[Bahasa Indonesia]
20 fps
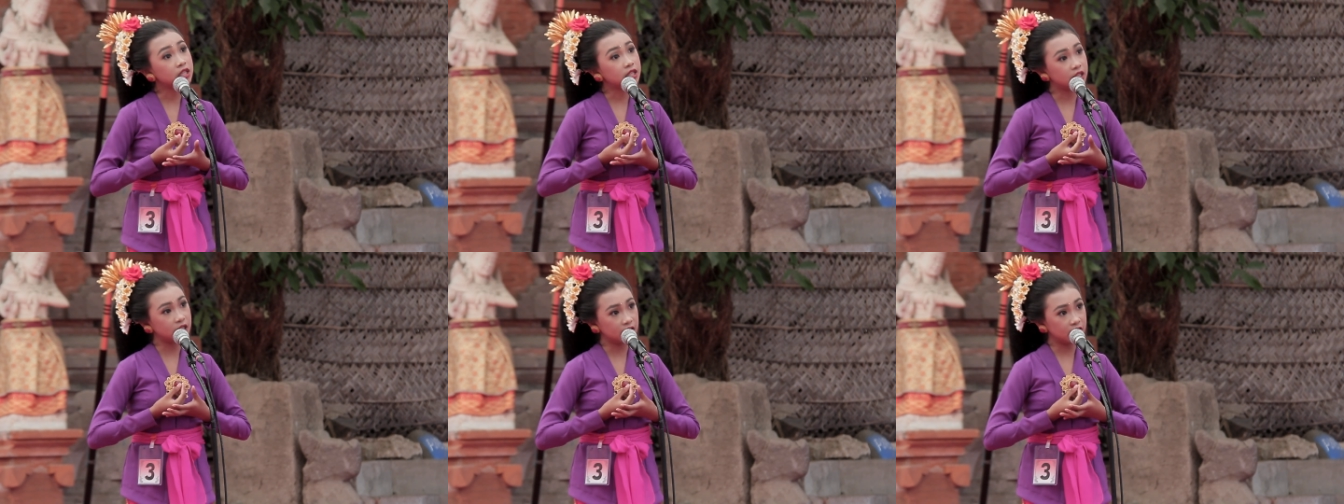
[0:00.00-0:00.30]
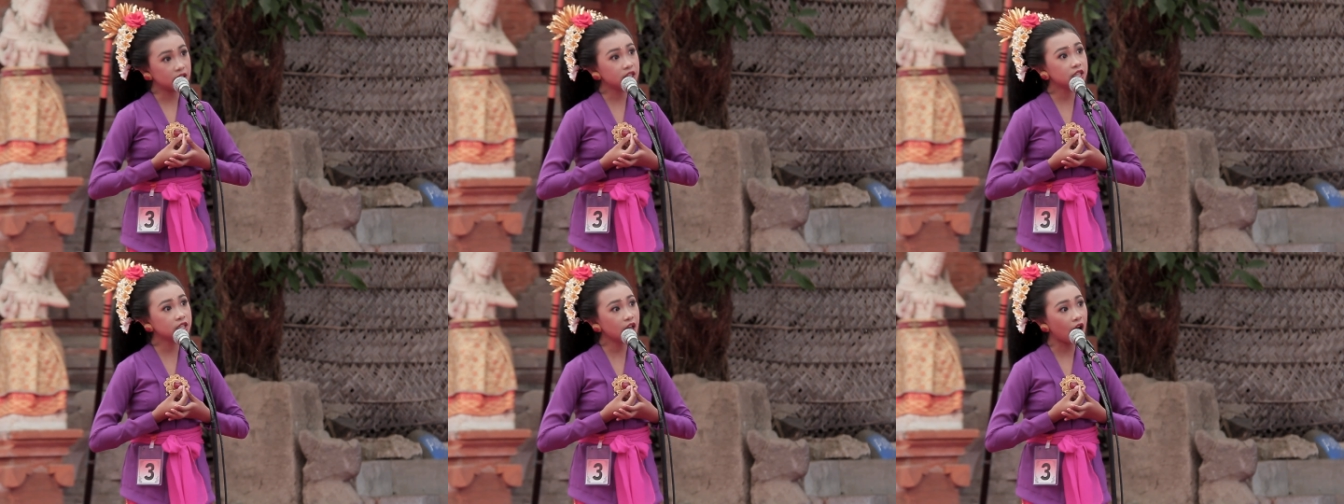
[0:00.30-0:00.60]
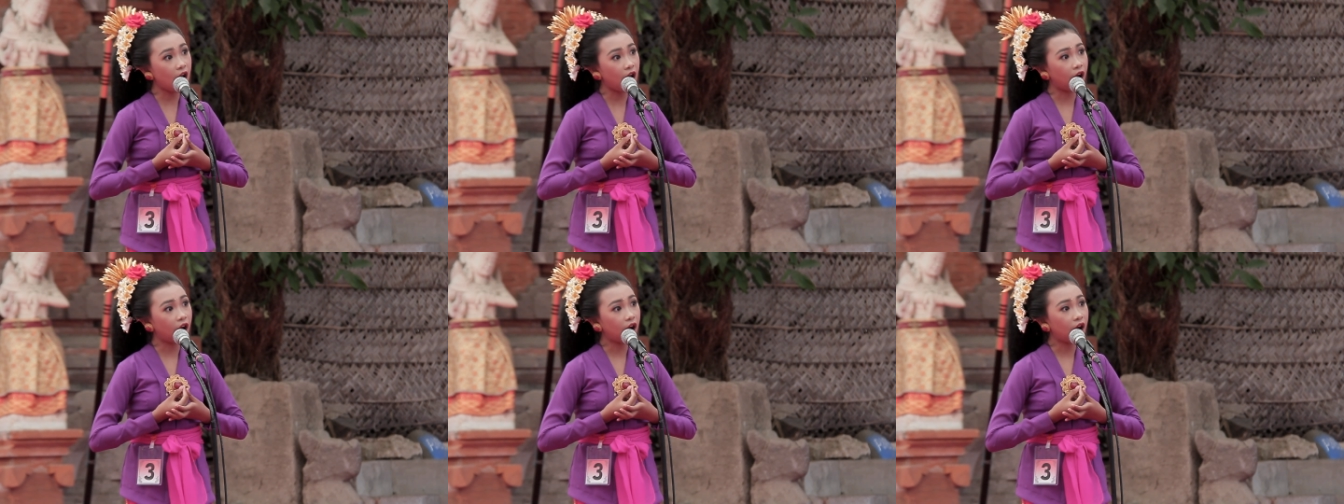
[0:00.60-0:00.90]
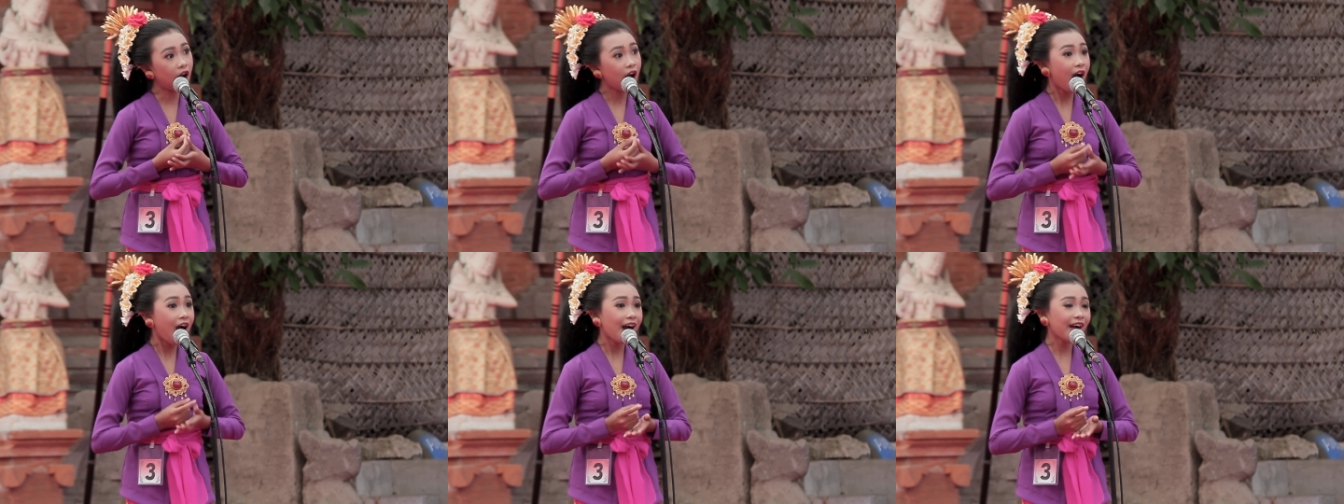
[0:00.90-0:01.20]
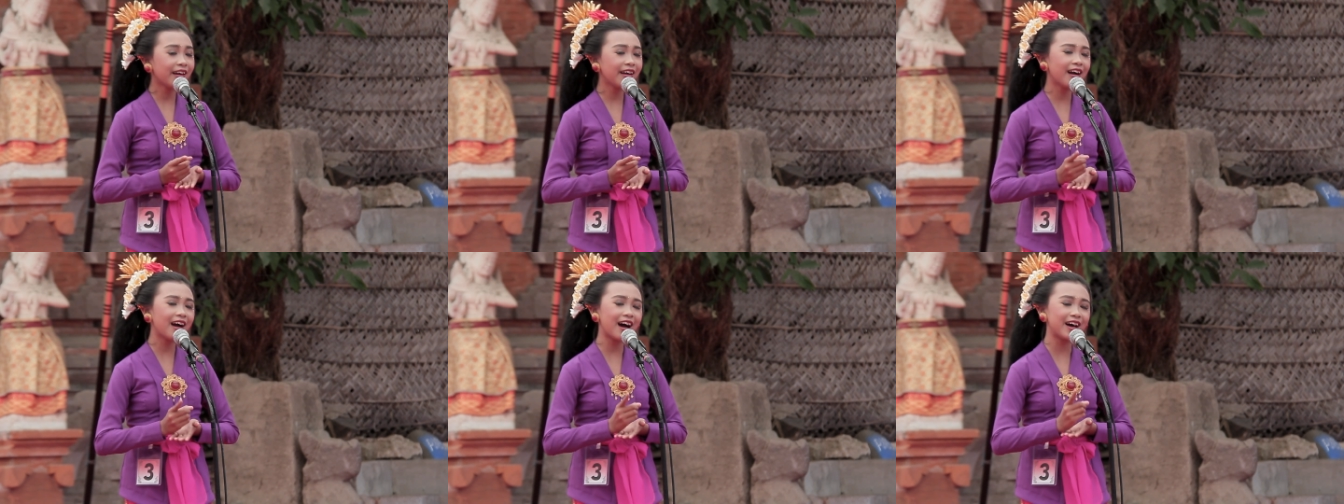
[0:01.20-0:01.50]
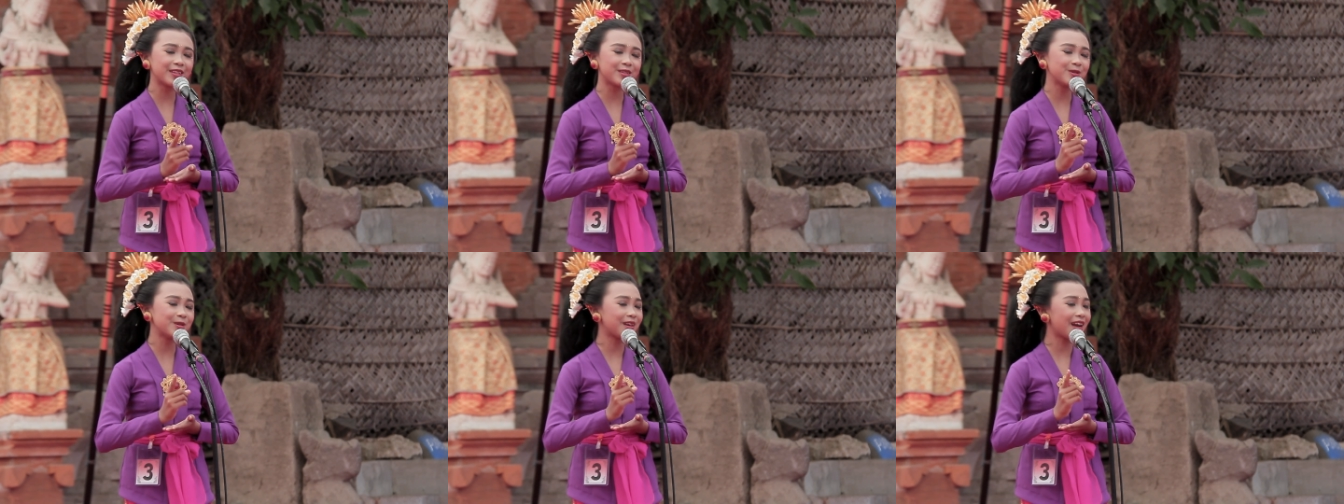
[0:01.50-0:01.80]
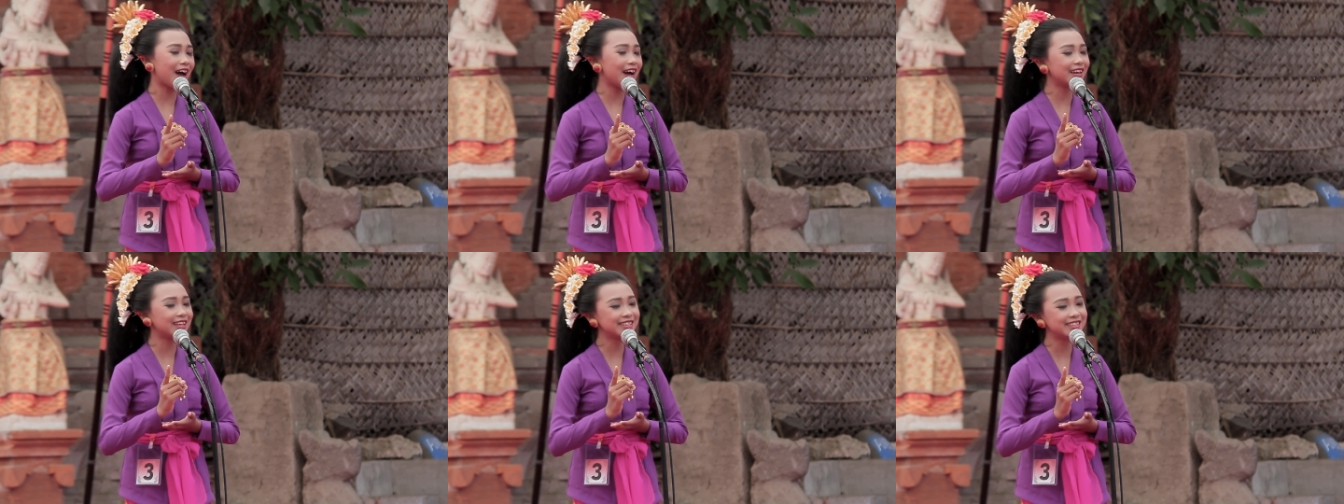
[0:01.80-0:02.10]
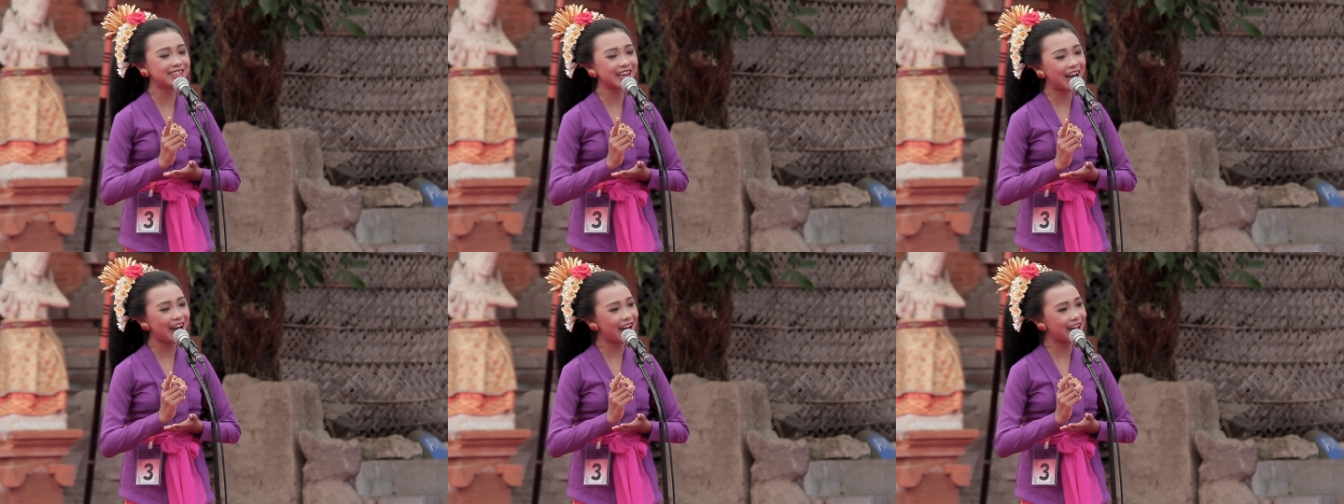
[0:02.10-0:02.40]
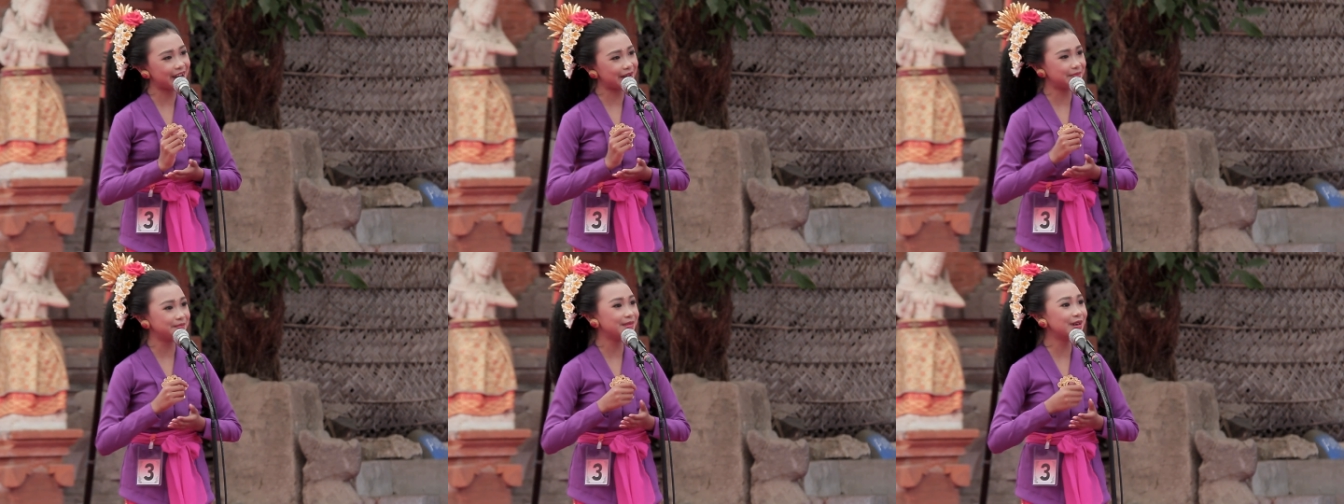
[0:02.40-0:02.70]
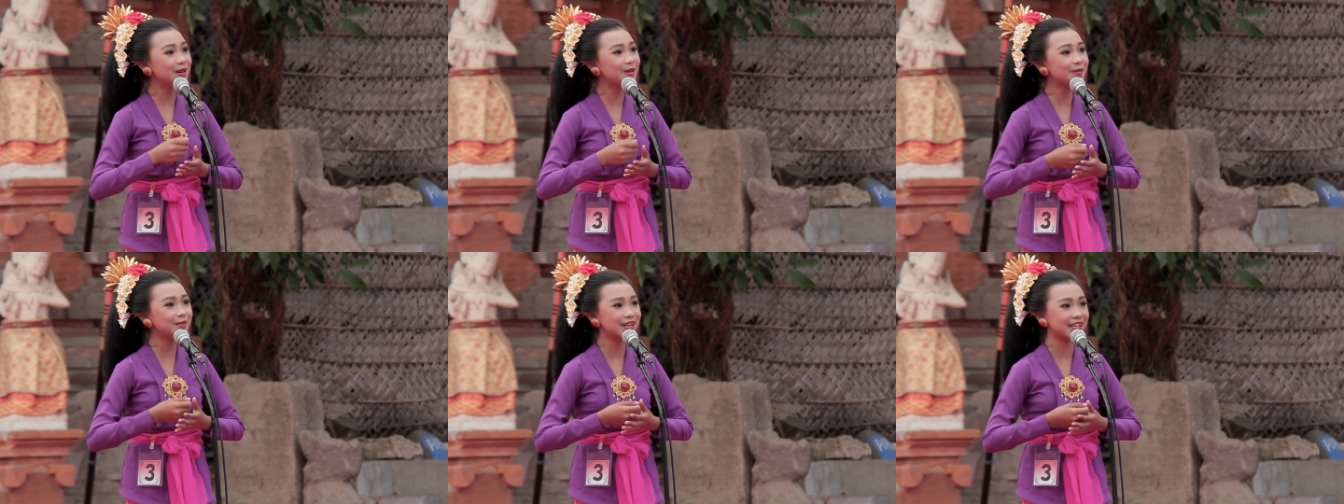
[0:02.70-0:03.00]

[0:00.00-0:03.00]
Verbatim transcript: Titia ngaturang darma